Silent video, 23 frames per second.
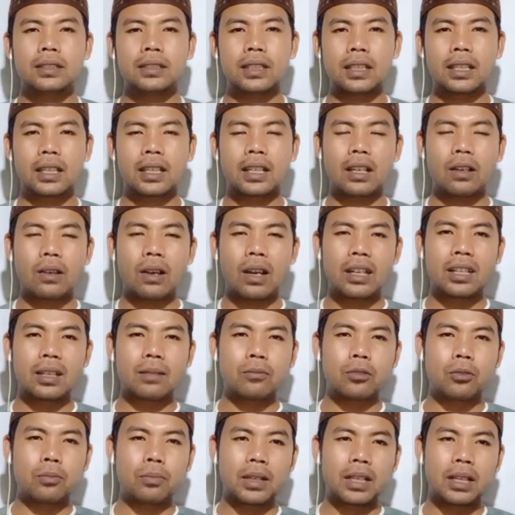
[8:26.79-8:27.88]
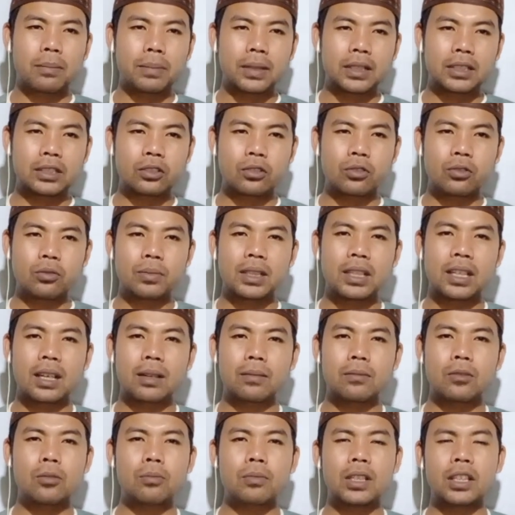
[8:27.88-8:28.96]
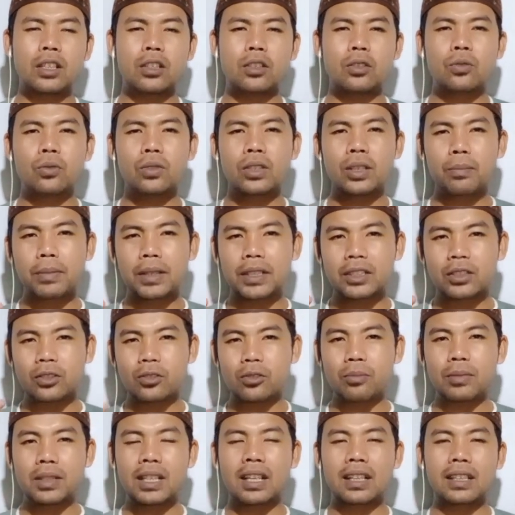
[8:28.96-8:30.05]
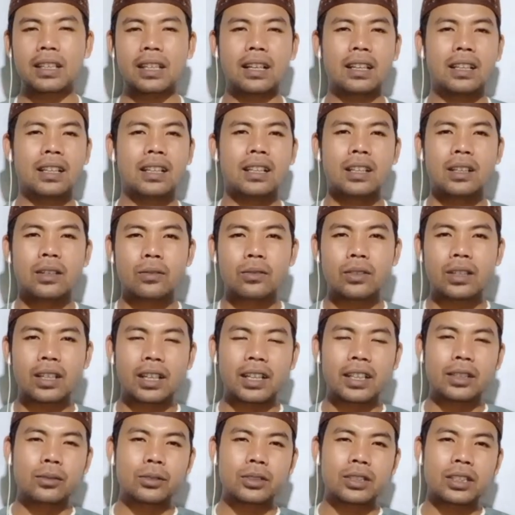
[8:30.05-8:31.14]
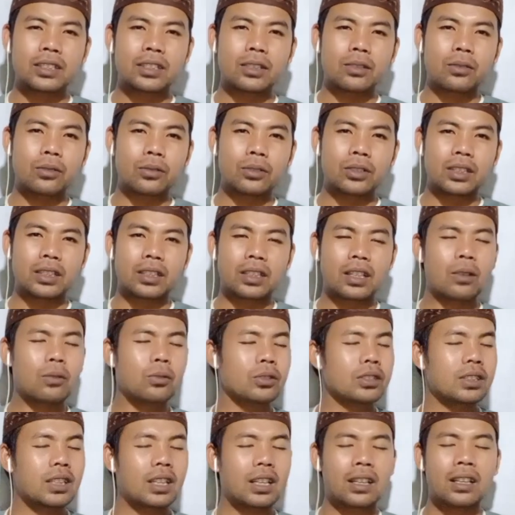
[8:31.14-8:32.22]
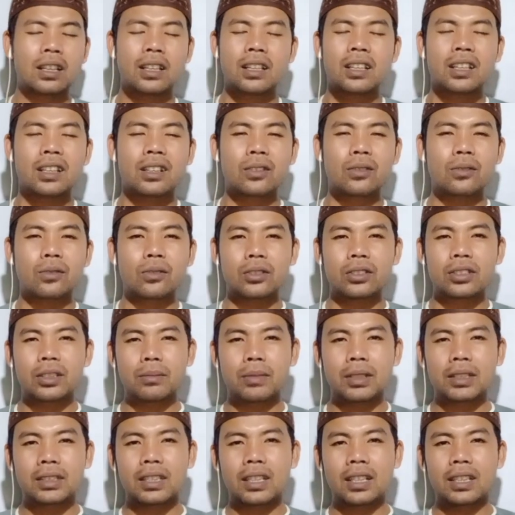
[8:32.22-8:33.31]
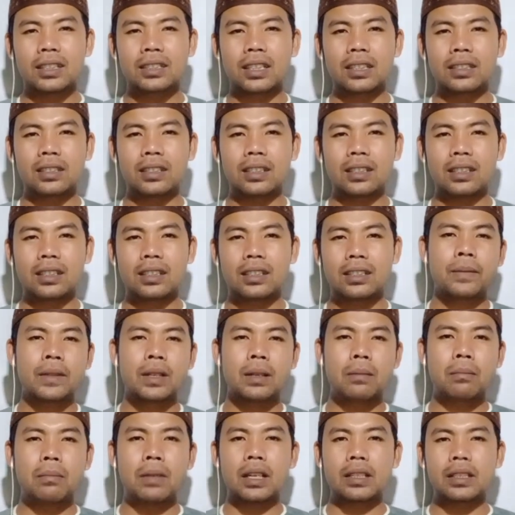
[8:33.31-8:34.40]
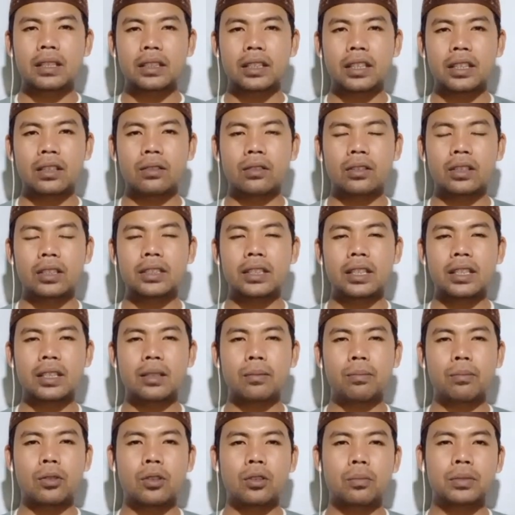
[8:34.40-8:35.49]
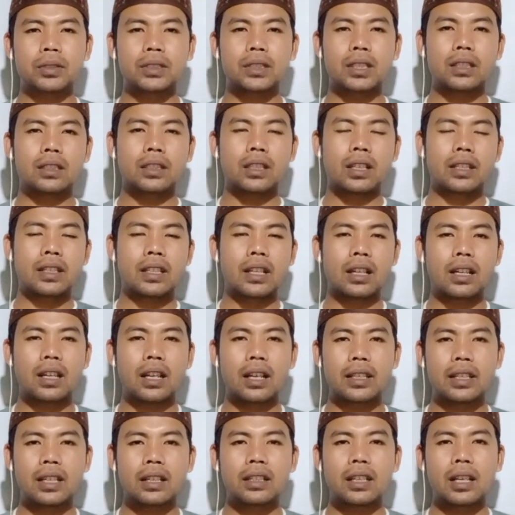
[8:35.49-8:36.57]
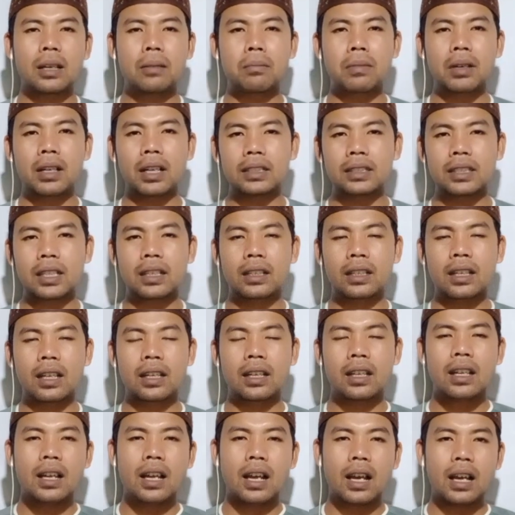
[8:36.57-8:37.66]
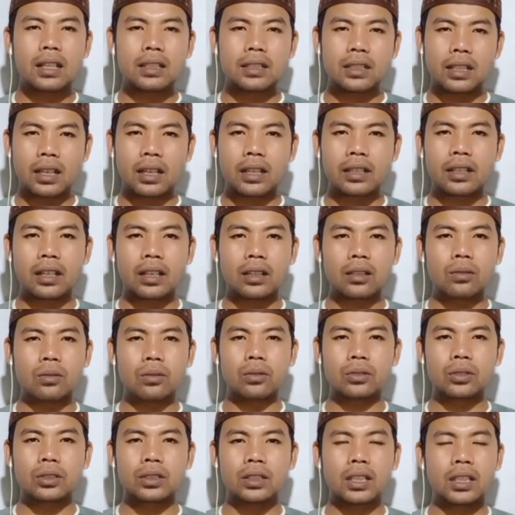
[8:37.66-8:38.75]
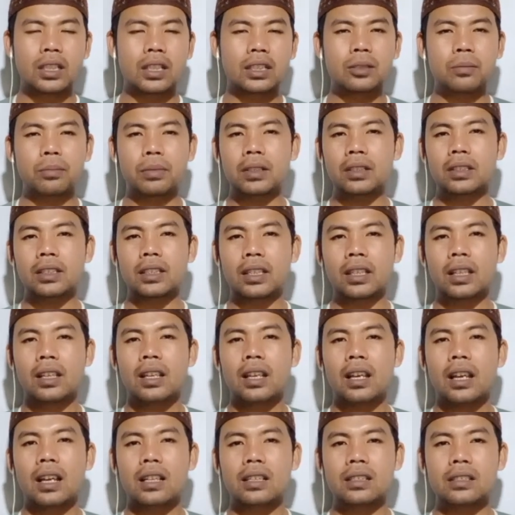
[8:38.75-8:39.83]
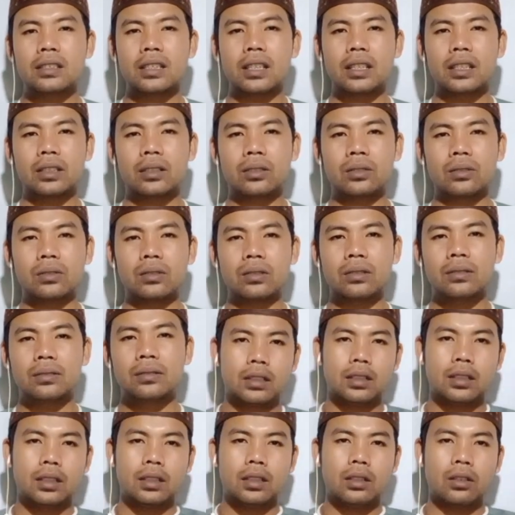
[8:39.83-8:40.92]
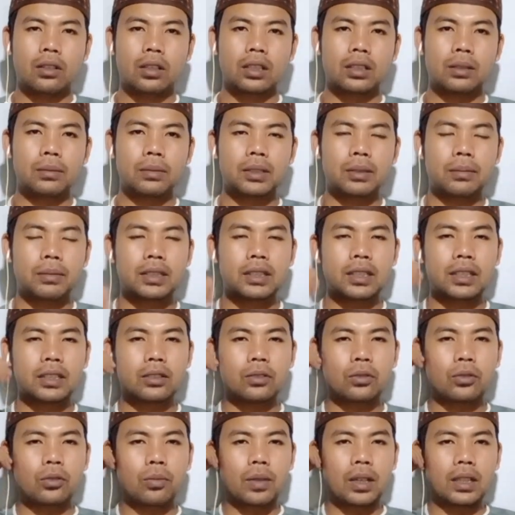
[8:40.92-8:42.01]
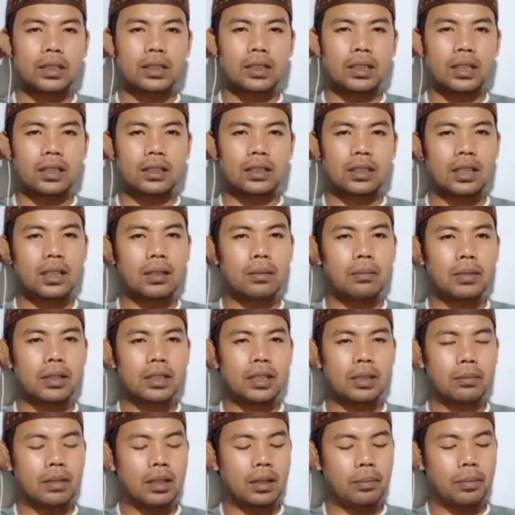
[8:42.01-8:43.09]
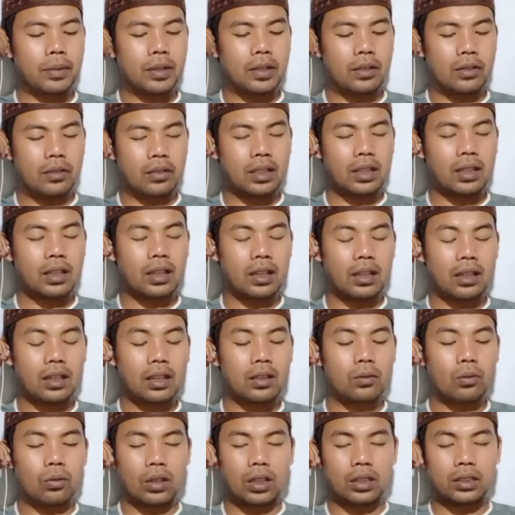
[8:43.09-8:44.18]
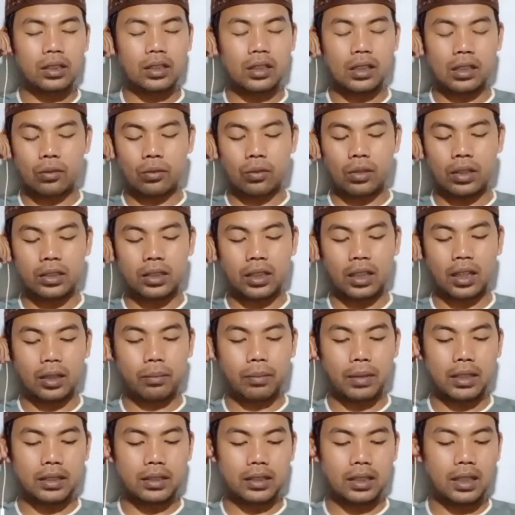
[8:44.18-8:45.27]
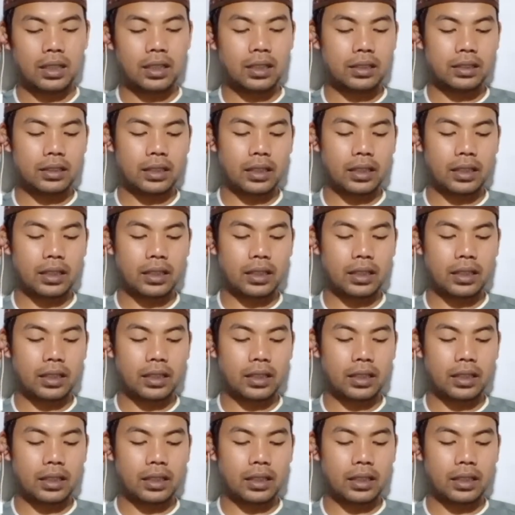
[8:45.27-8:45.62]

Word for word: Jadi kalau Anda mau bela Panji Gumilang, mau melindungi Panji Gumilang ya udah itu saja urusi. Gak usah ngurusin masalah santri. Banyak di Indonesia ini pondok pesantren yang layak dan mengajarkan ajaran yang lurus, tidak seperti Al-Zaitun. Oke teman-teman saya cukupkan saja menyimak videonya karena durasinya juga sangat panjang.